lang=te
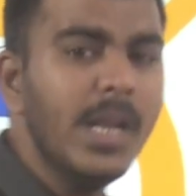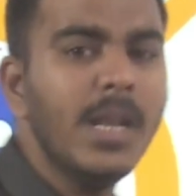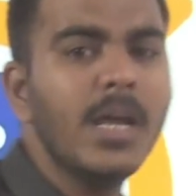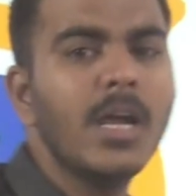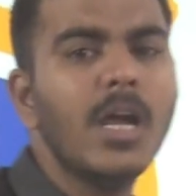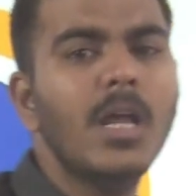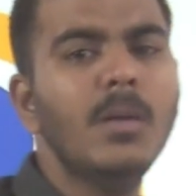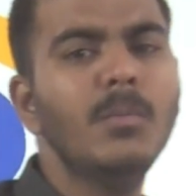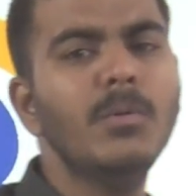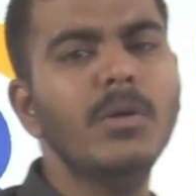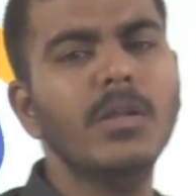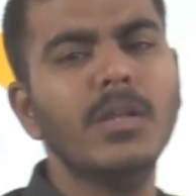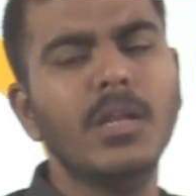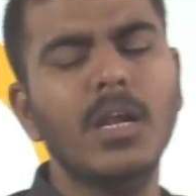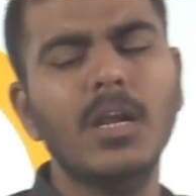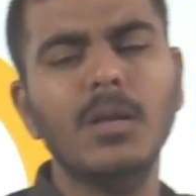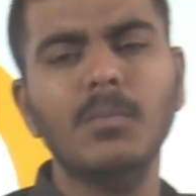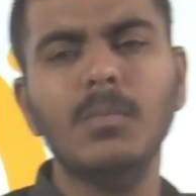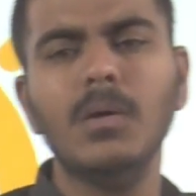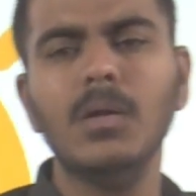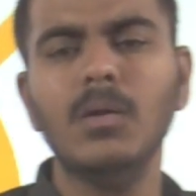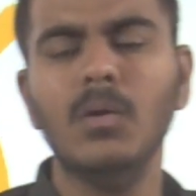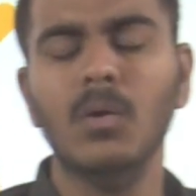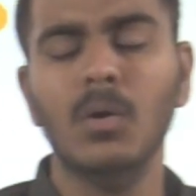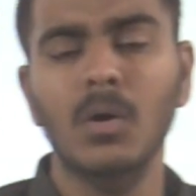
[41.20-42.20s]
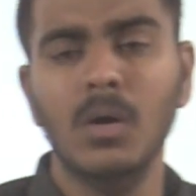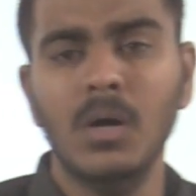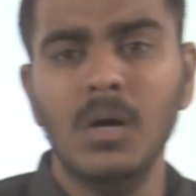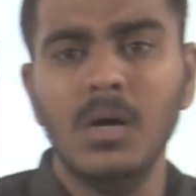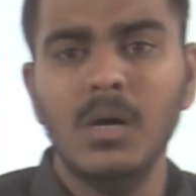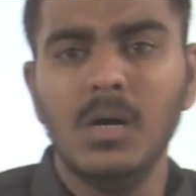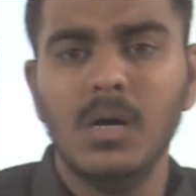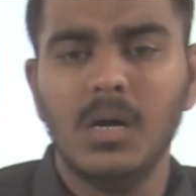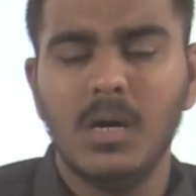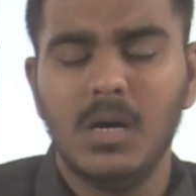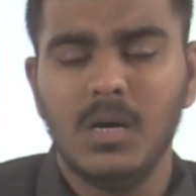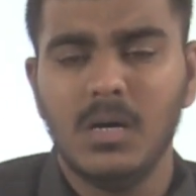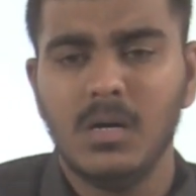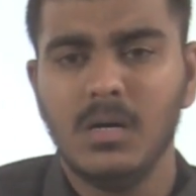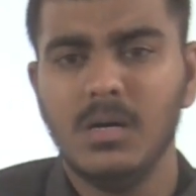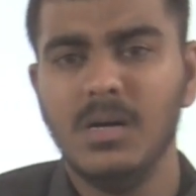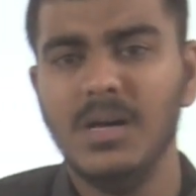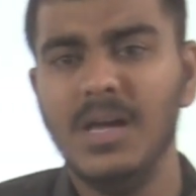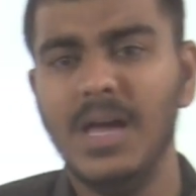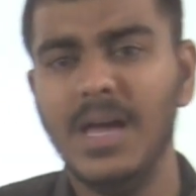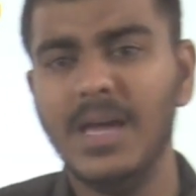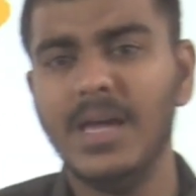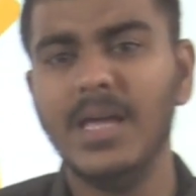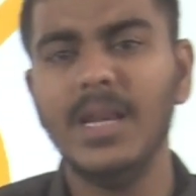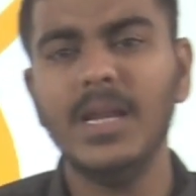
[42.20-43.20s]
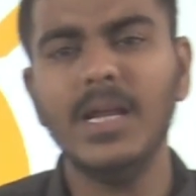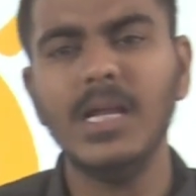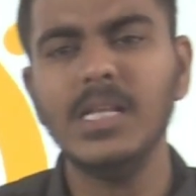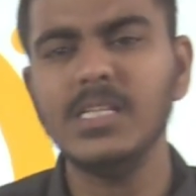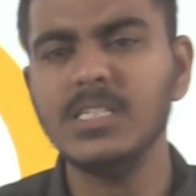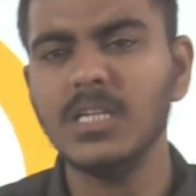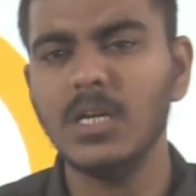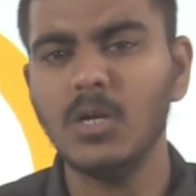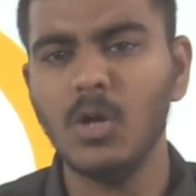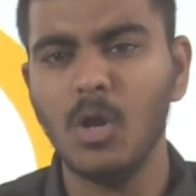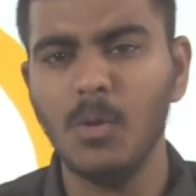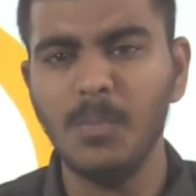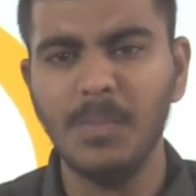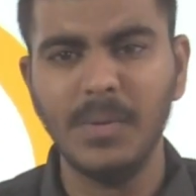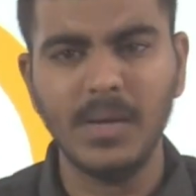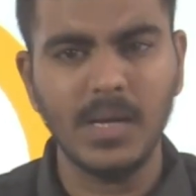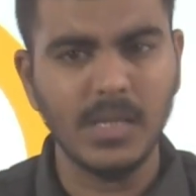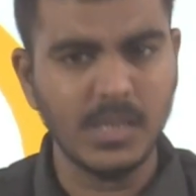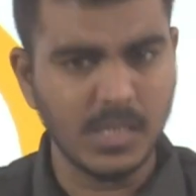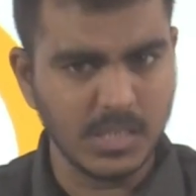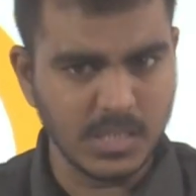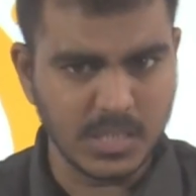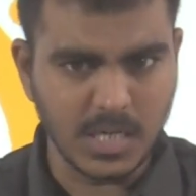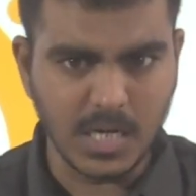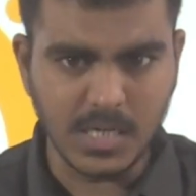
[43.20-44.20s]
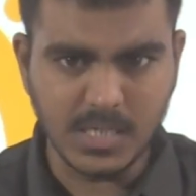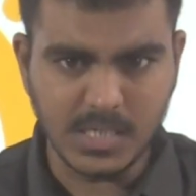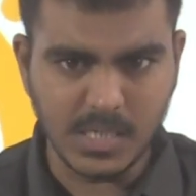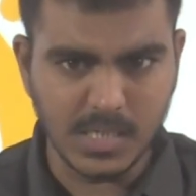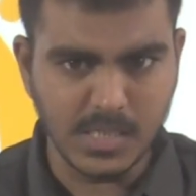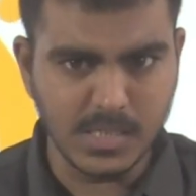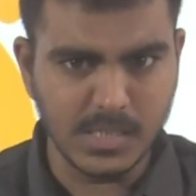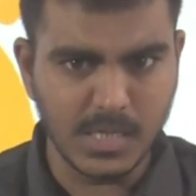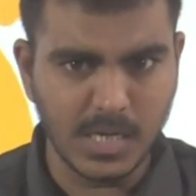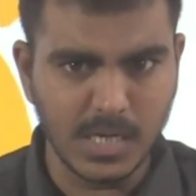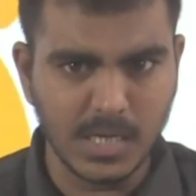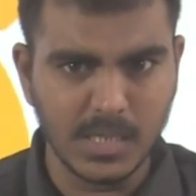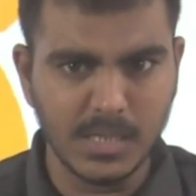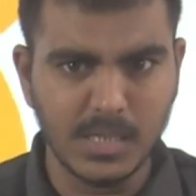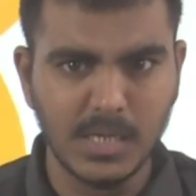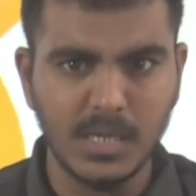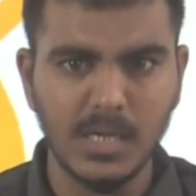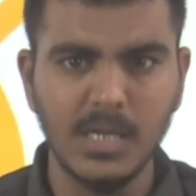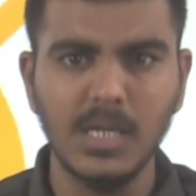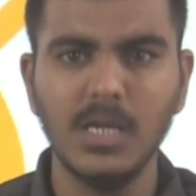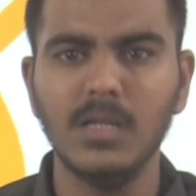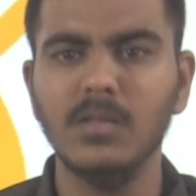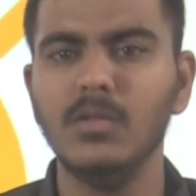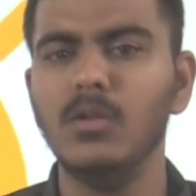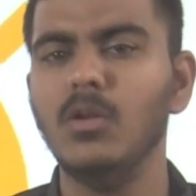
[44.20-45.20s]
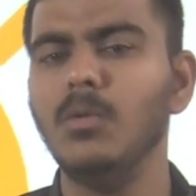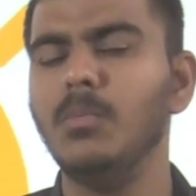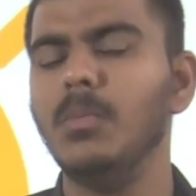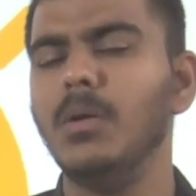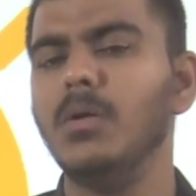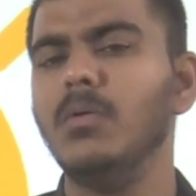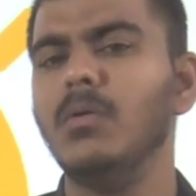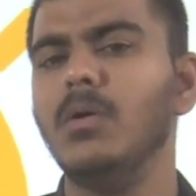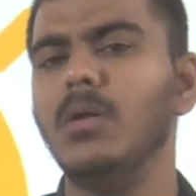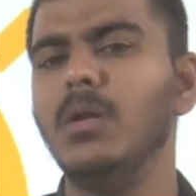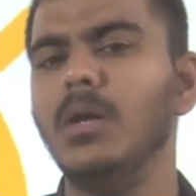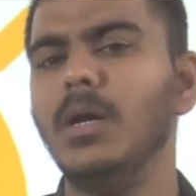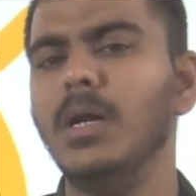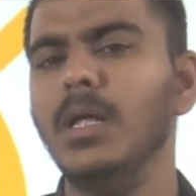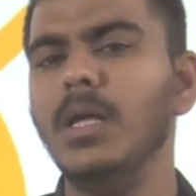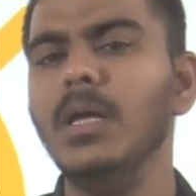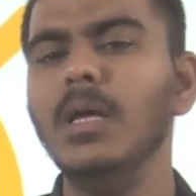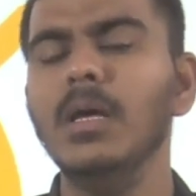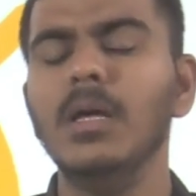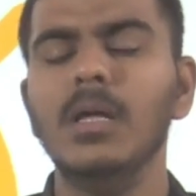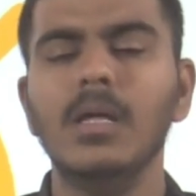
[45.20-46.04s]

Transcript: ఎకానమీ నిన్న మనం అగ్రికల్చర్ టాపిక్ అయితే స్టార్ట్ చేయడం జరిగిందండి అందులో మనం ఆల్రెడీ